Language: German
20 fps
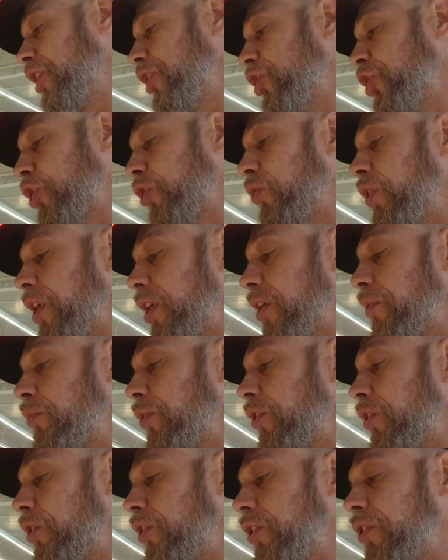stark
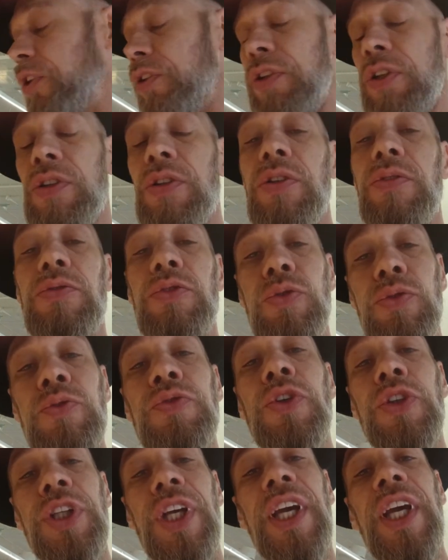macht, und
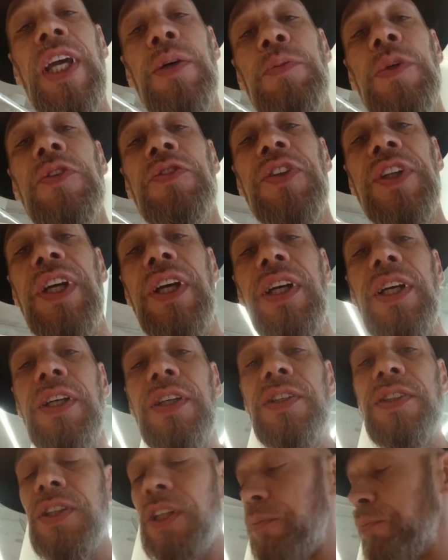von der MFG
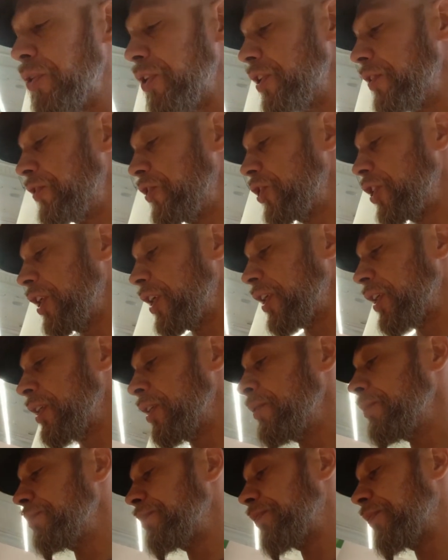ist einen Brief
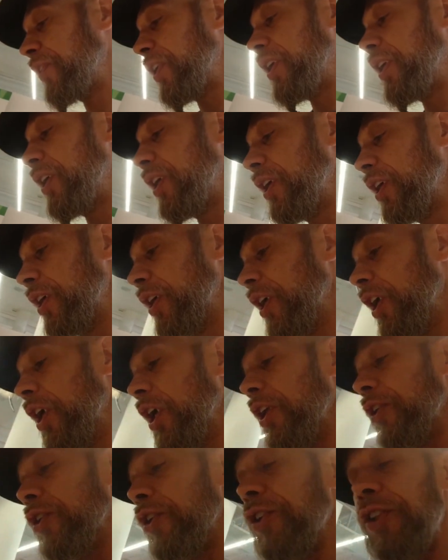schicken.
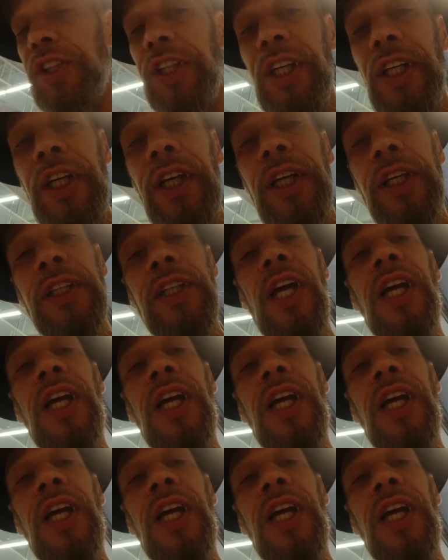Dann direkt